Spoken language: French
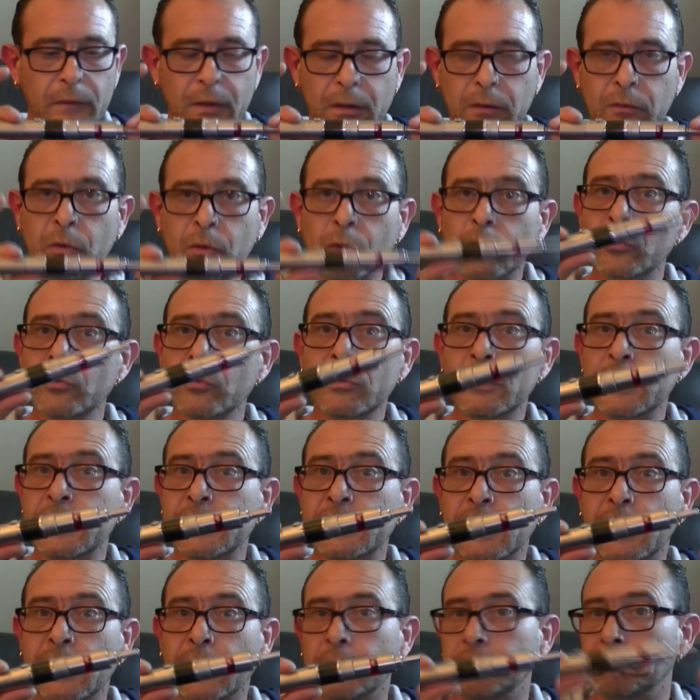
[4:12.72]
Donc nous, on les
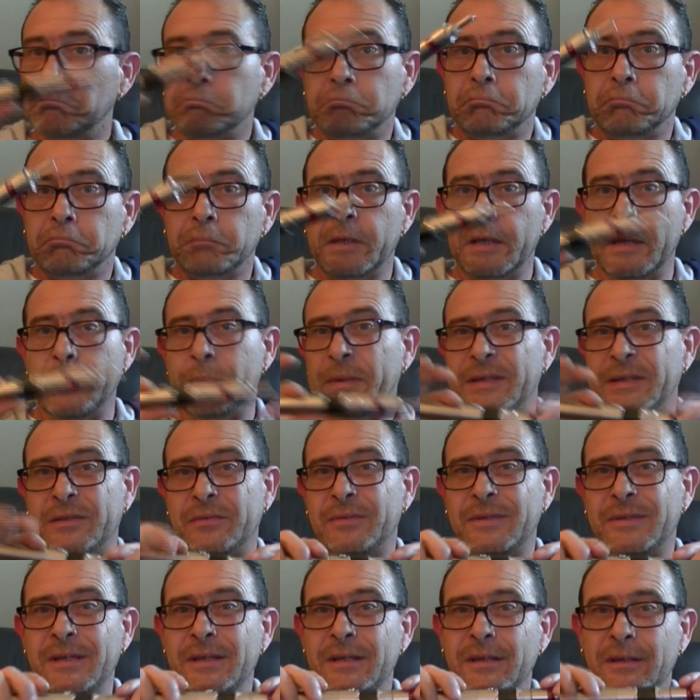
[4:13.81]
a, pas de
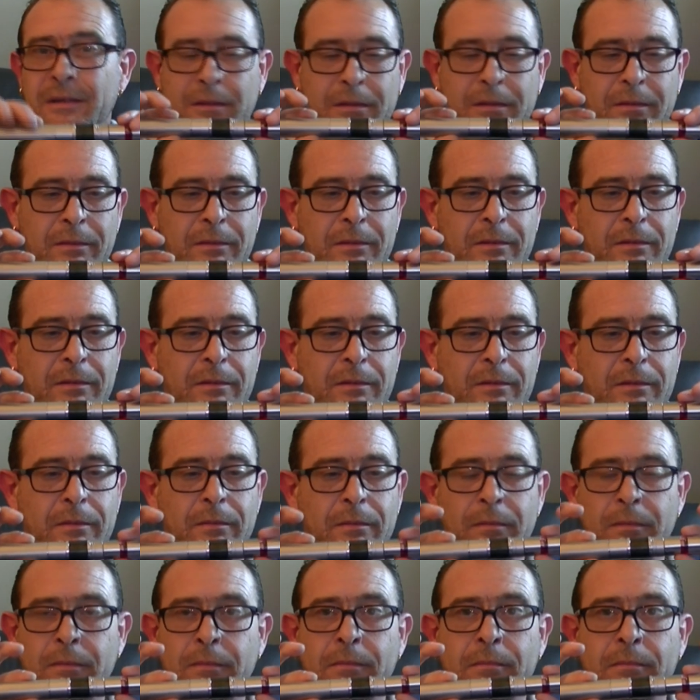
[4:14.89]
soucis euh,
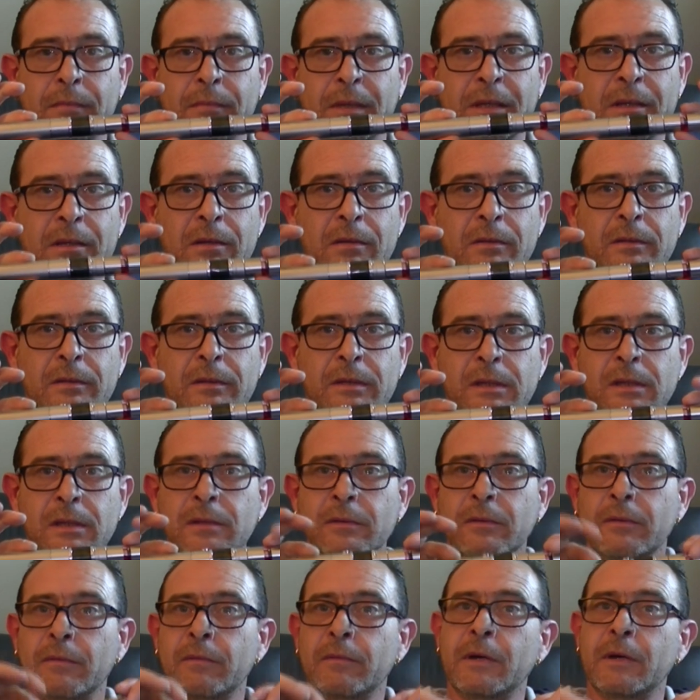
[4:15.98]
maintenant, si
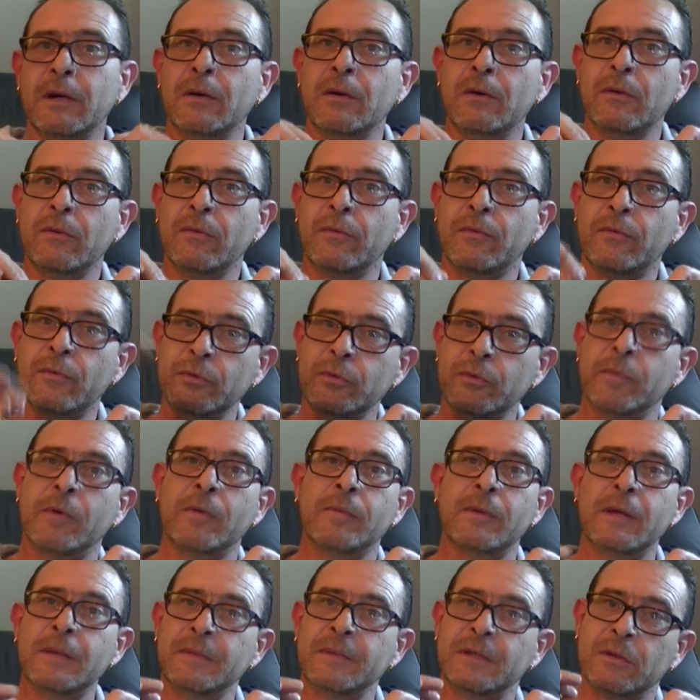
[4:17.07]
on va au fond du
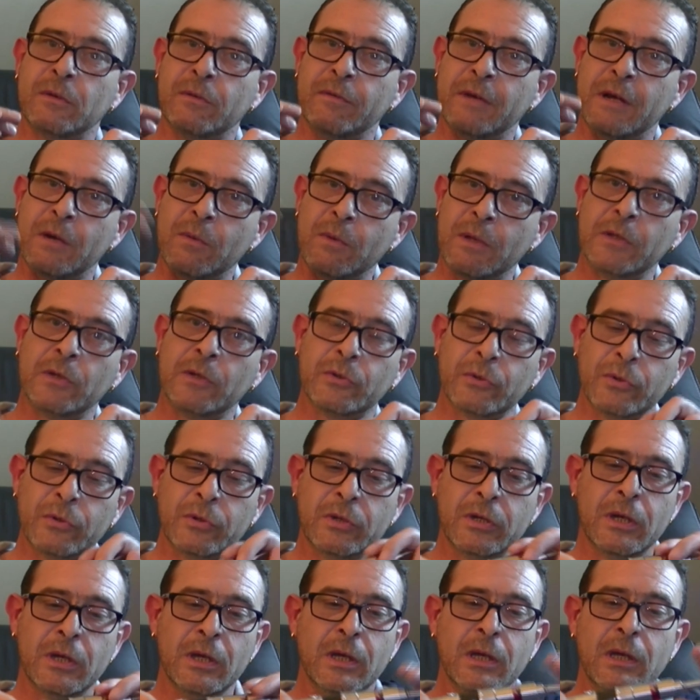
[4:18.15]
problème, si on va loin dans le truc,
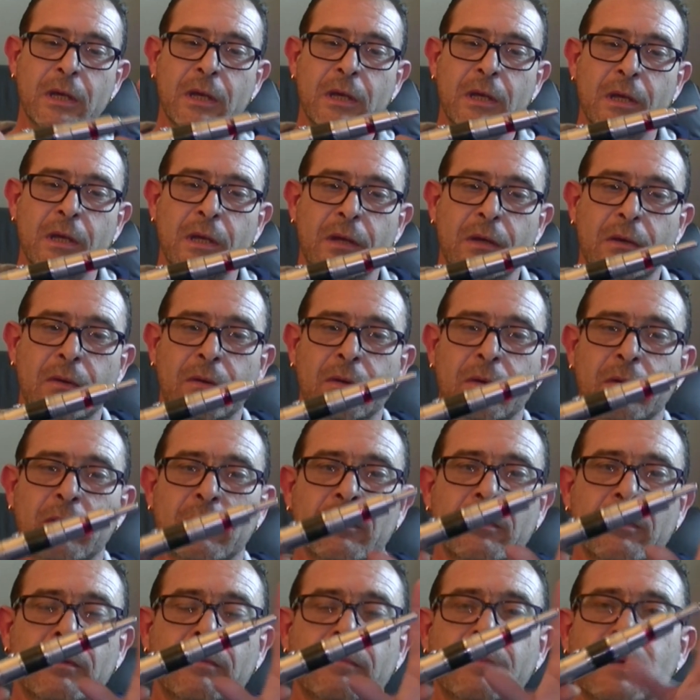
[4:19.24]

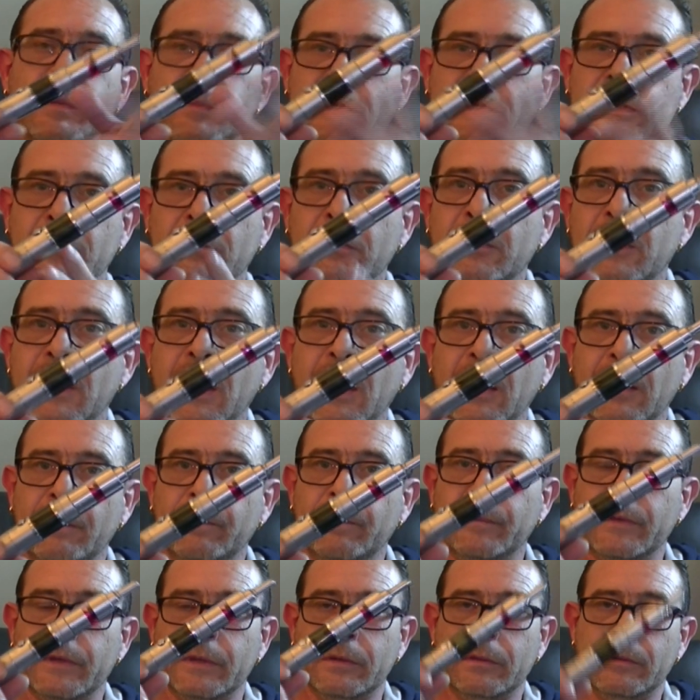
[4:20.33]
euh, même si on l'a,
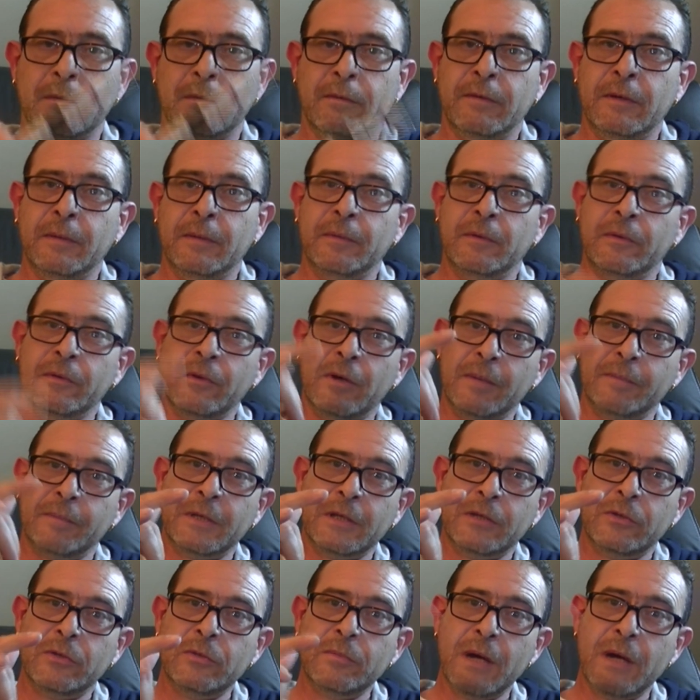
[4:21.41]
on, va, on aura
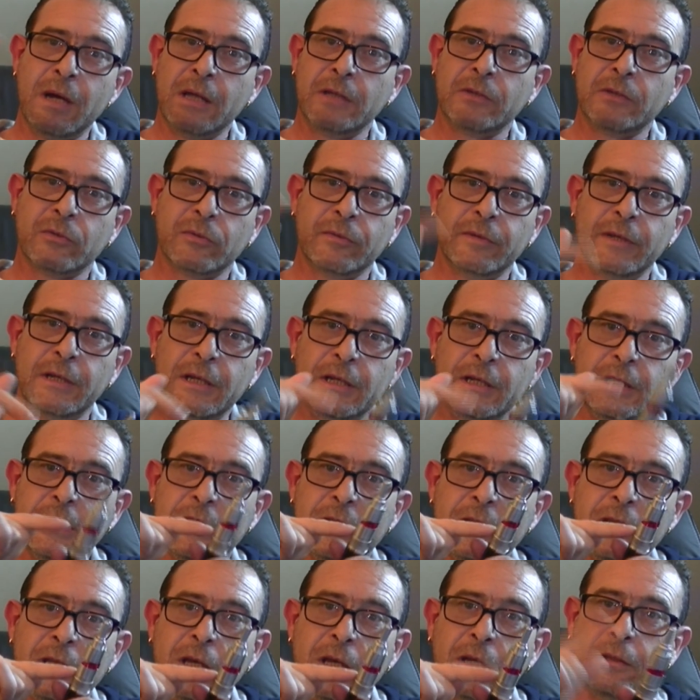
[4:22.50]
peut-être du mal à trouver les
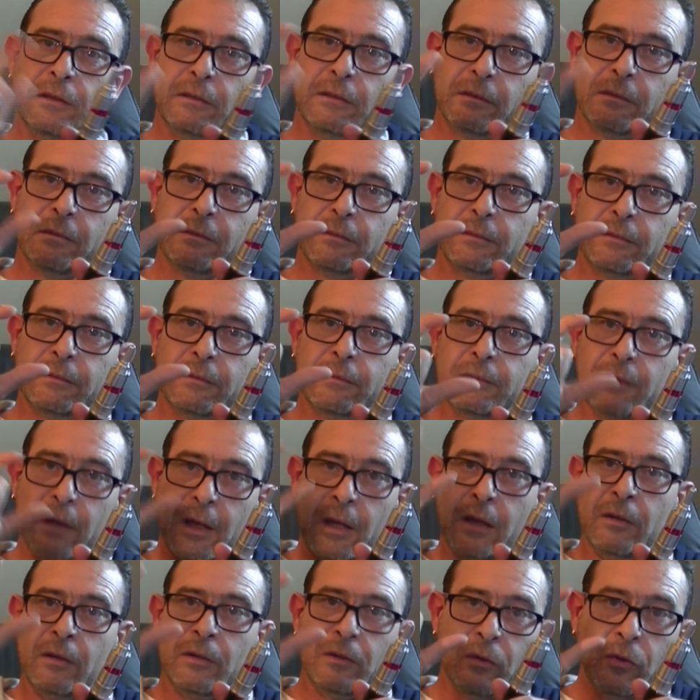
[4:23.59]
liquides, hein,
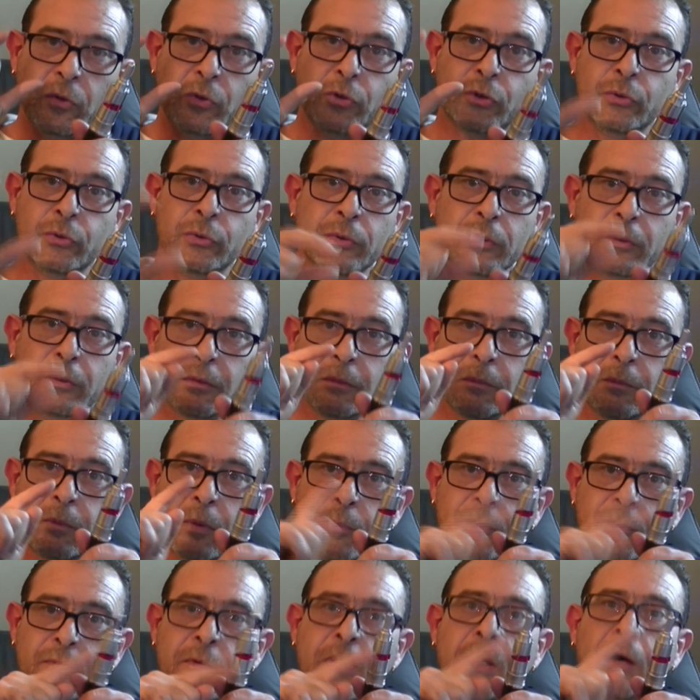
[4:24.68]
le jus, pour
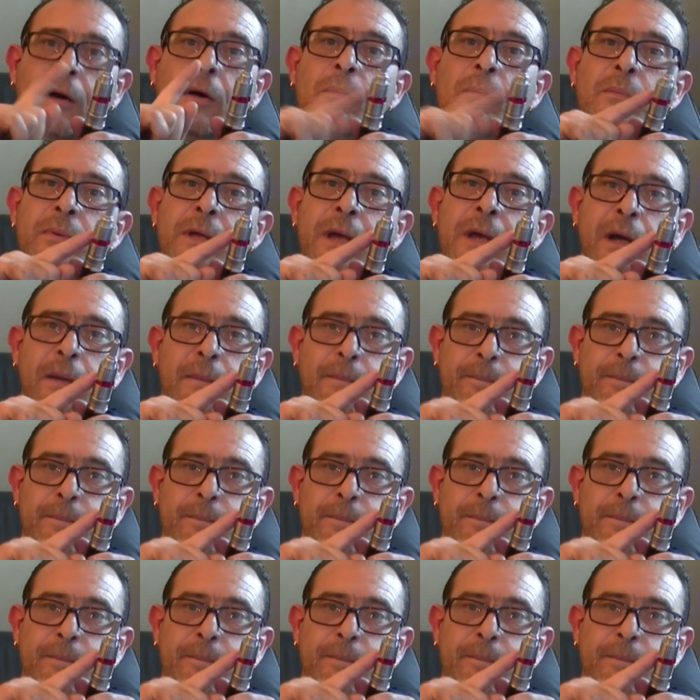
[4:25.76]
pouvoir remplir